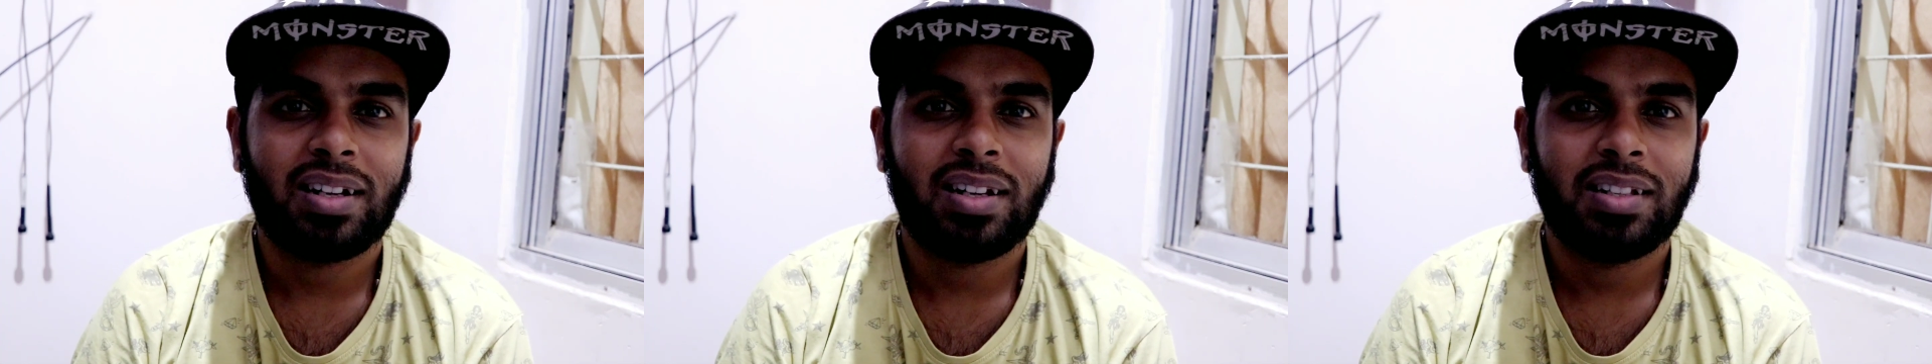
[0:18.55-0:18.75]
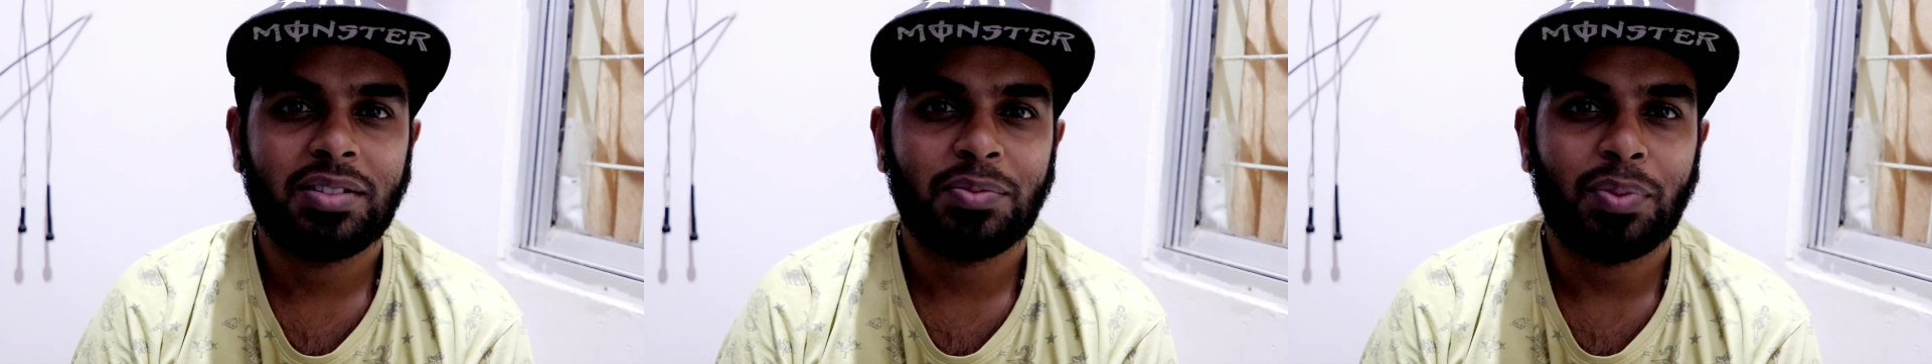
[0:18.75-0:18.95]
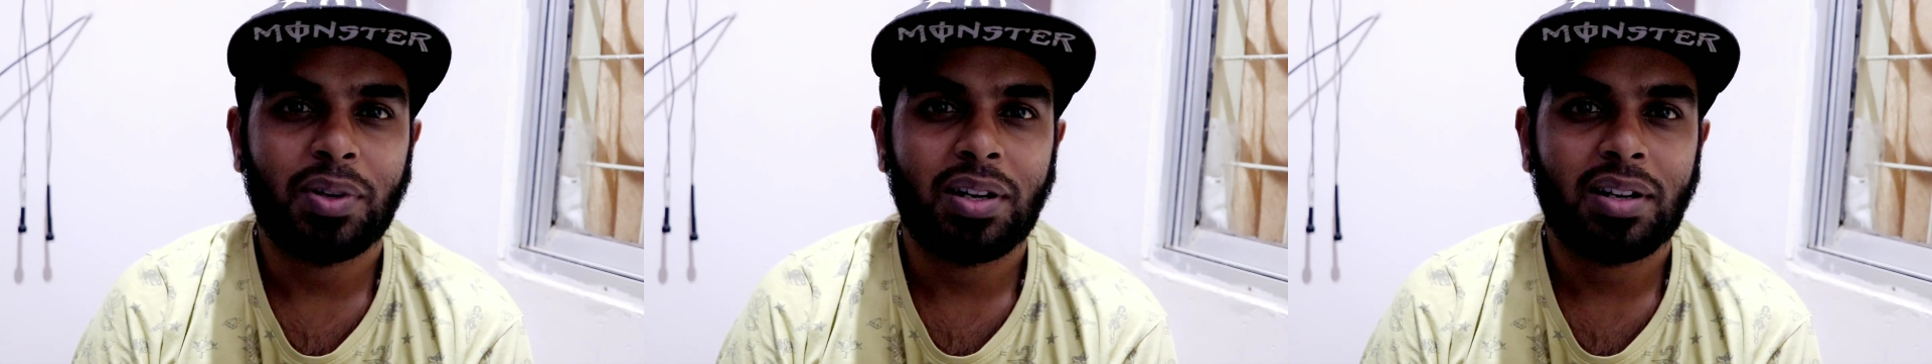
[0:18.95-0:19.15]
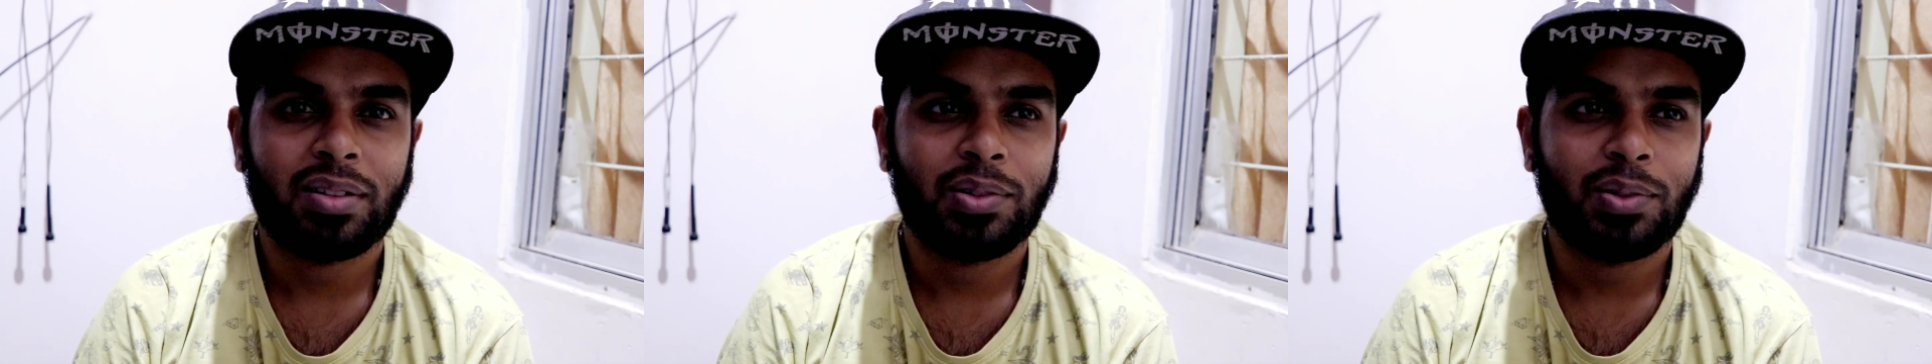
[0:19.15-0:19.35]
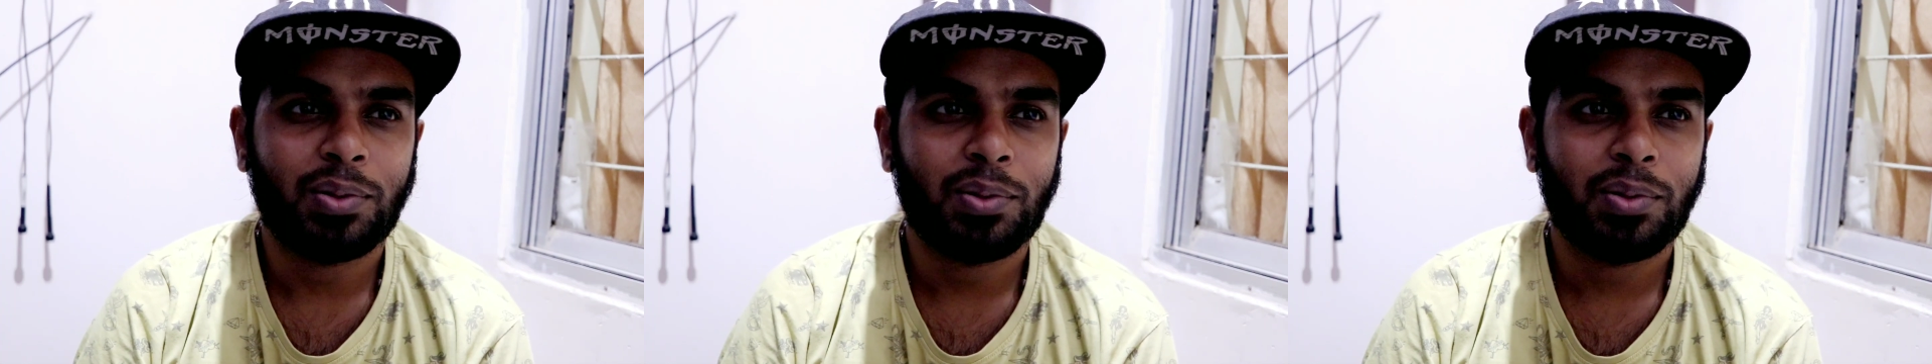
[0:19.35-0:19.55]
ரிலீஸ்
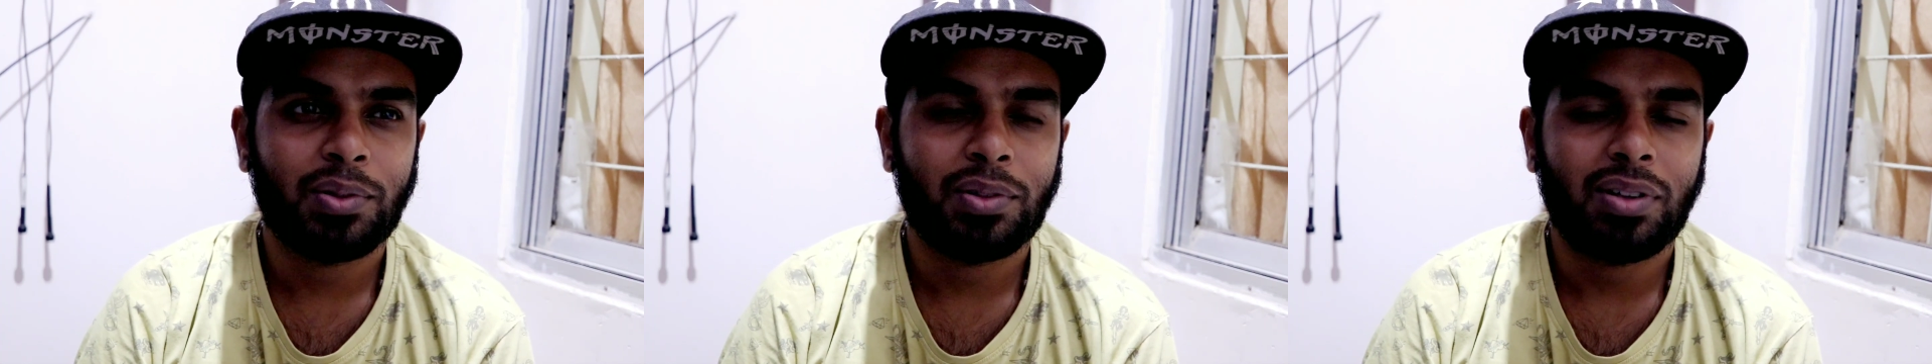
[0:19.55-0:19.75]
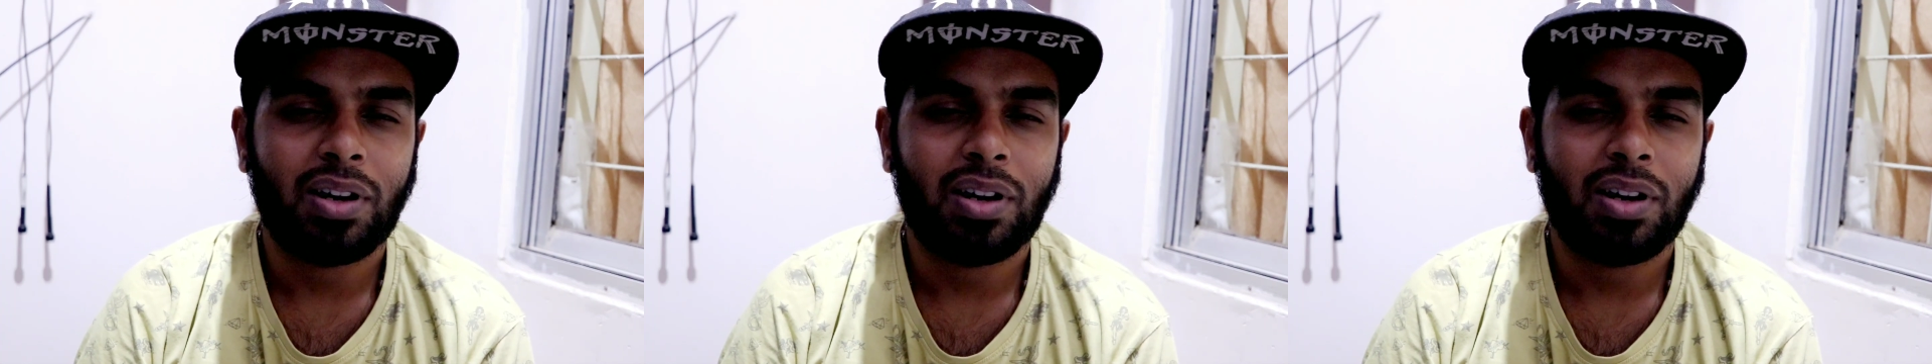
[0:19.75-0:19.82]
பண்ணுறதுக்கும்